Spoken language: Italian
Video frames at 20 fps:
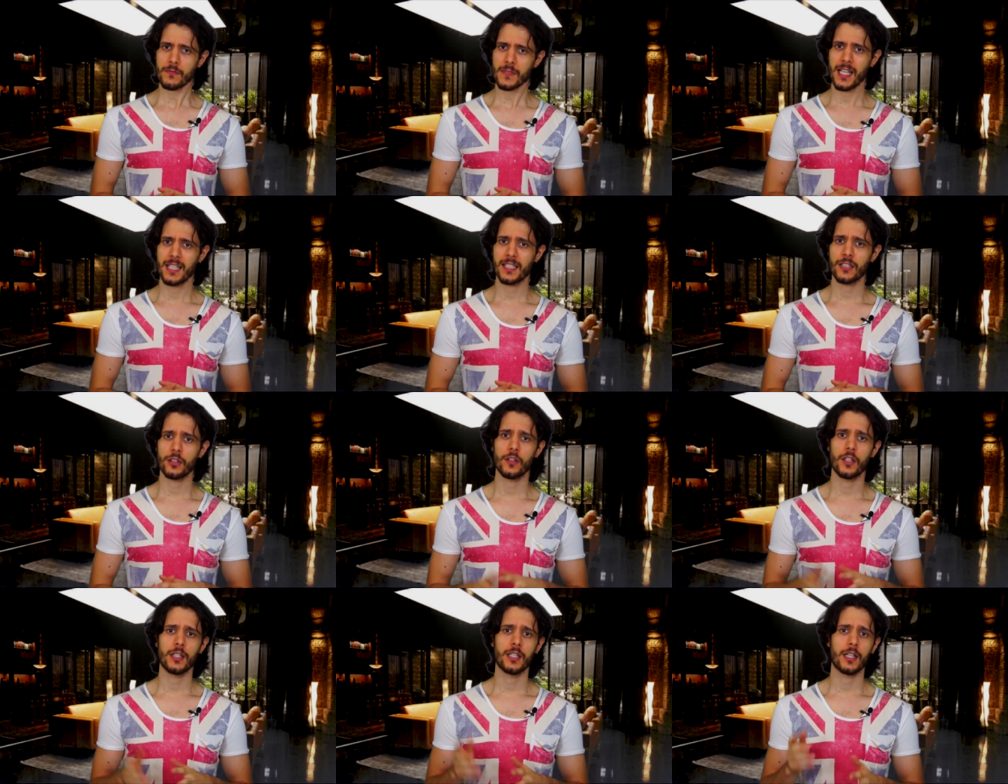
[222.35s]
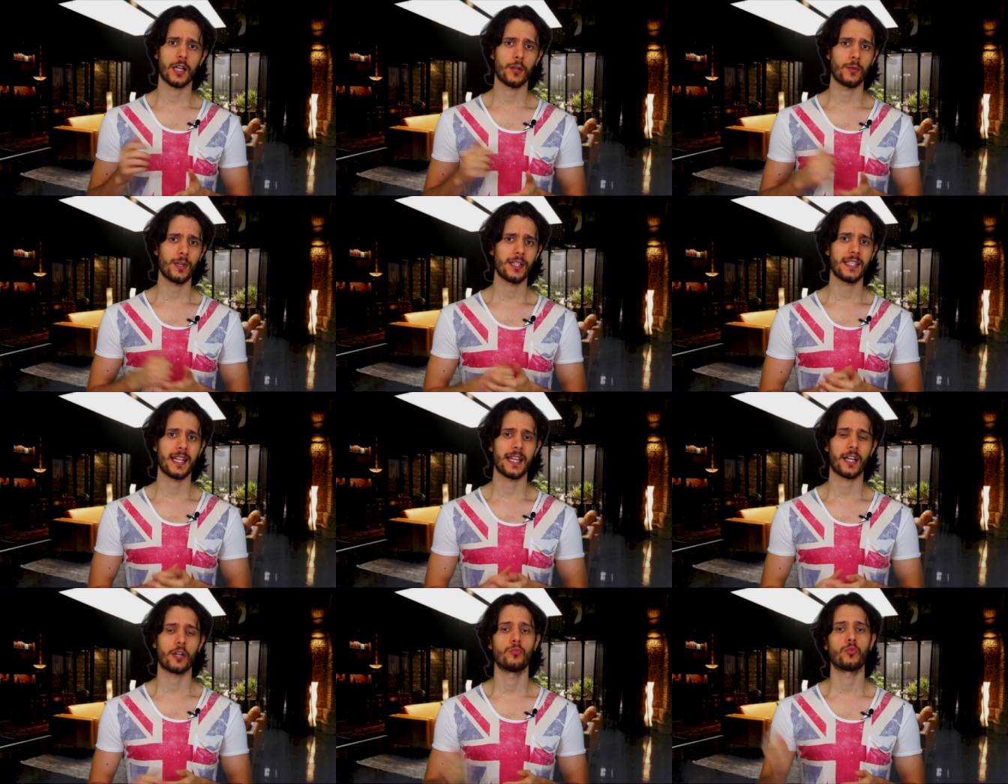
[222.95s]
Andate a
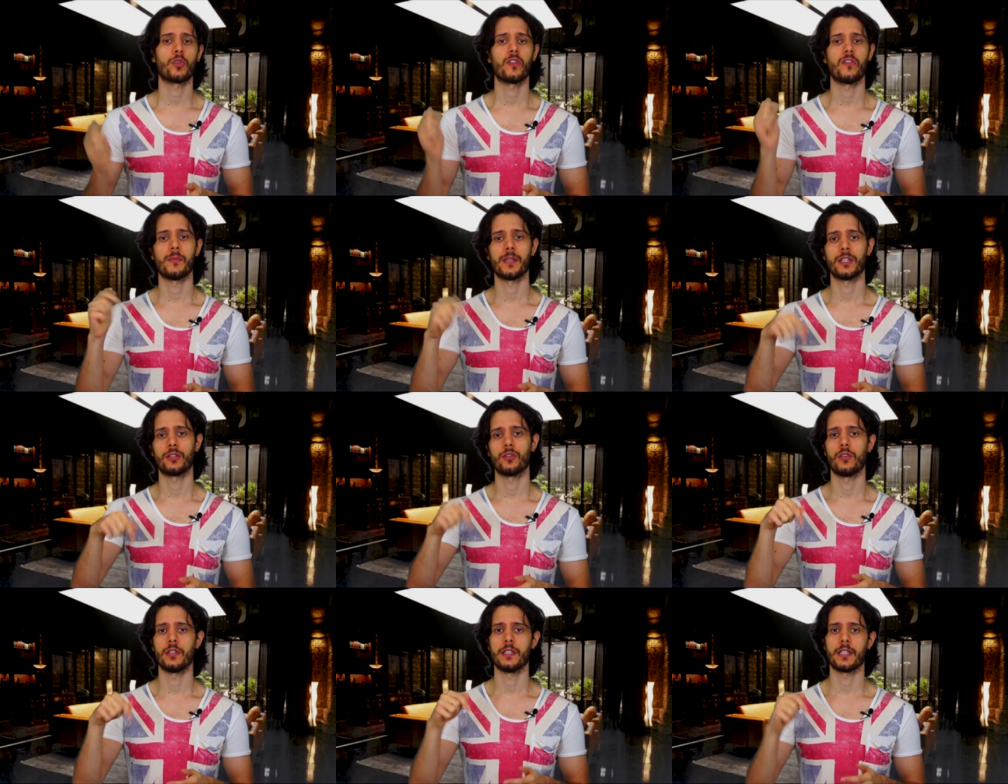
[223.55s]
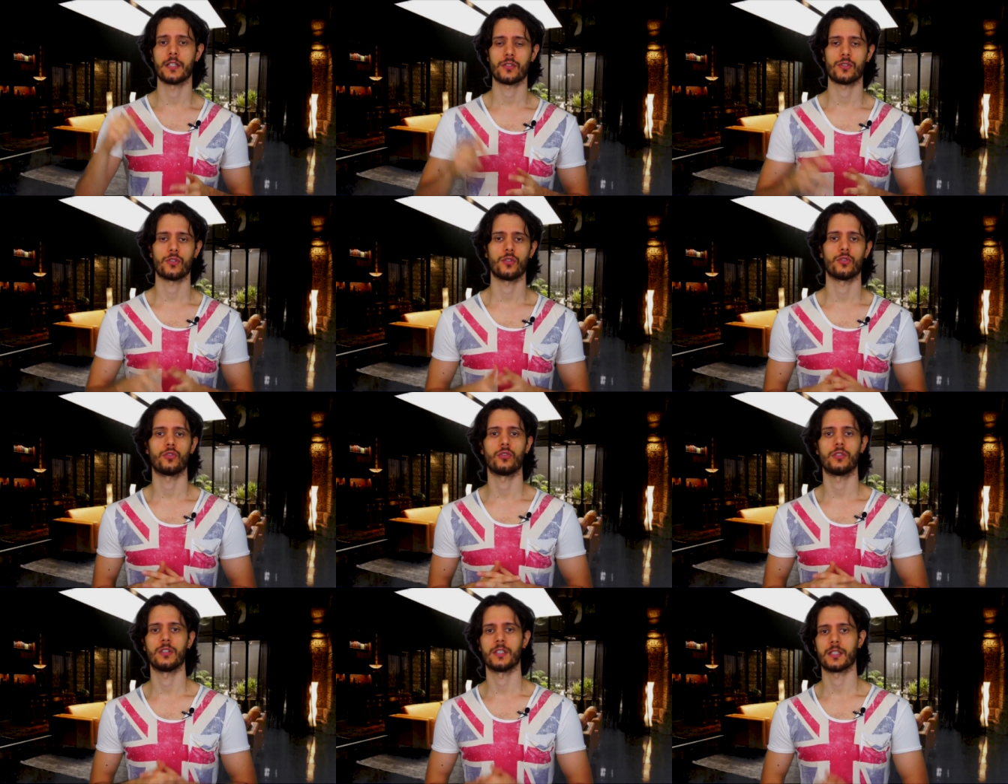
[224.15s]
guardare, comunque vi metto il link
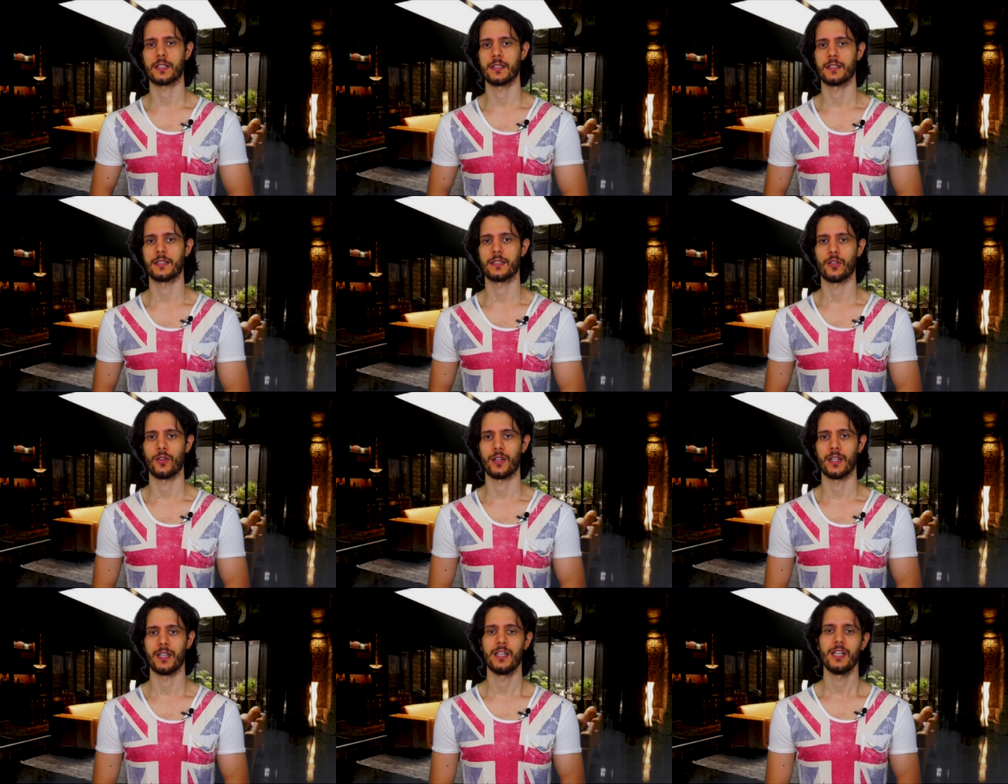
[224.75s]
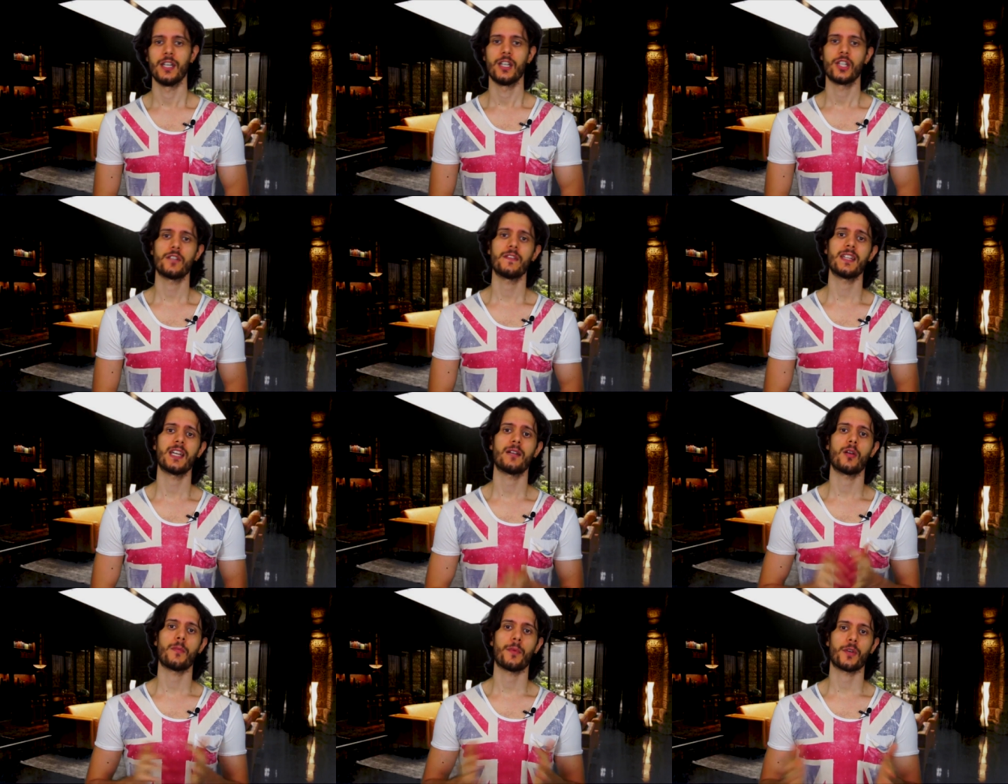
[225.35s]
sotto in descrizione. Ci
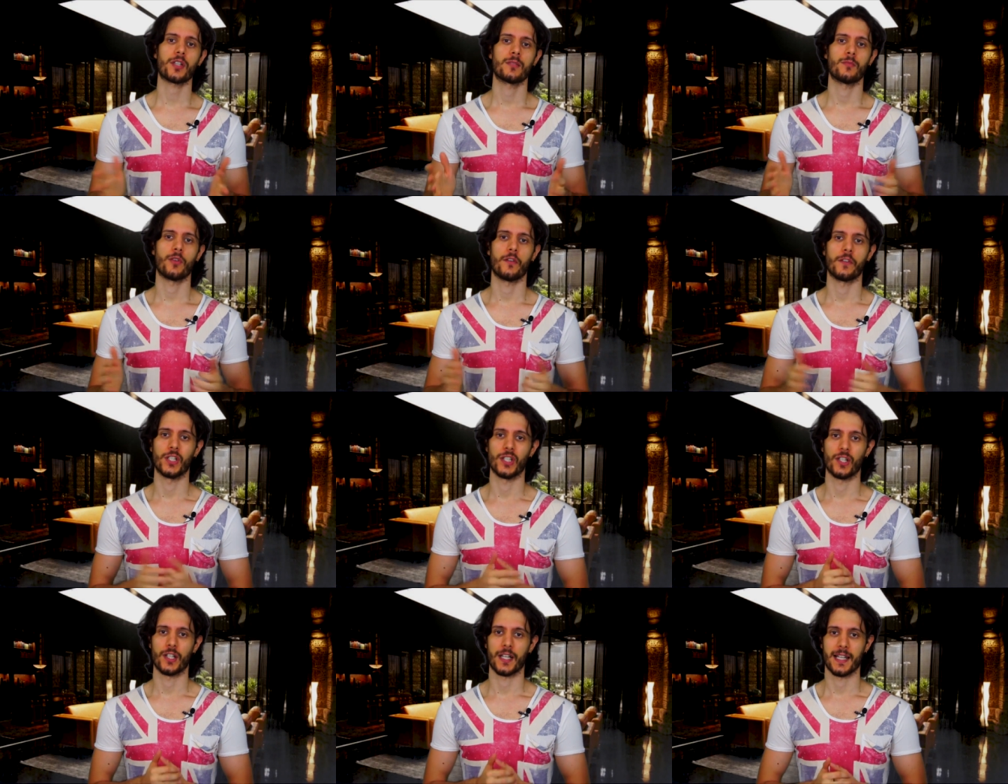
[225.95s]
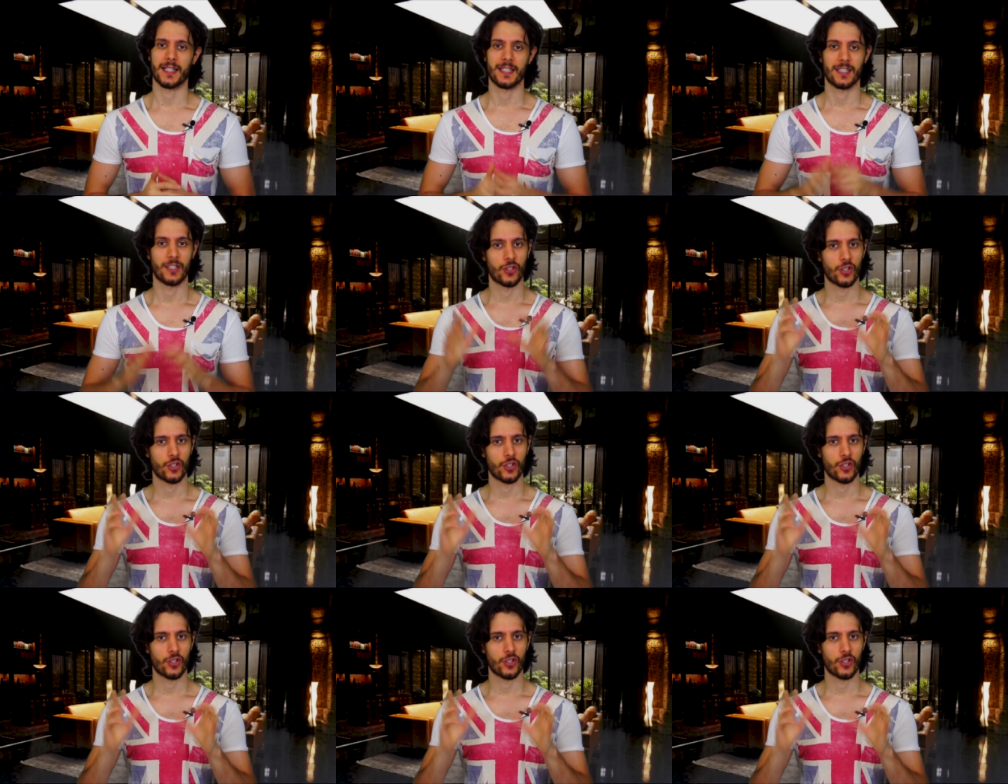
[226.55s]
vediamo al prossimo video ragazzi,